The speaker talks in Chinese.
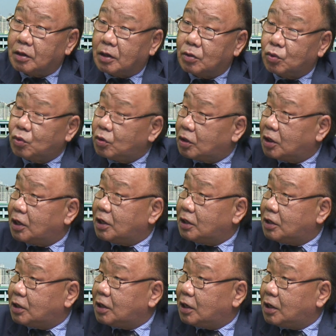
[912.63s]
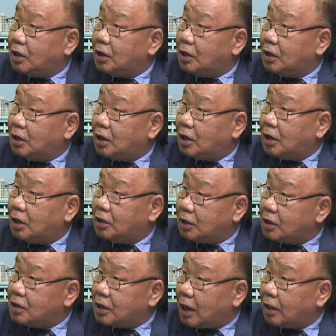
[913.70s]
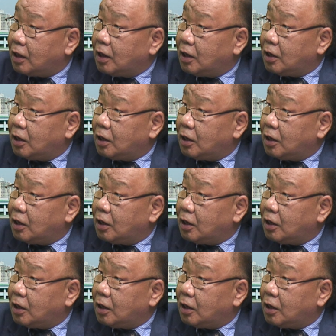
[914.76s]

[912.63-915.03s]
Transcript: 好像取得了一些进展。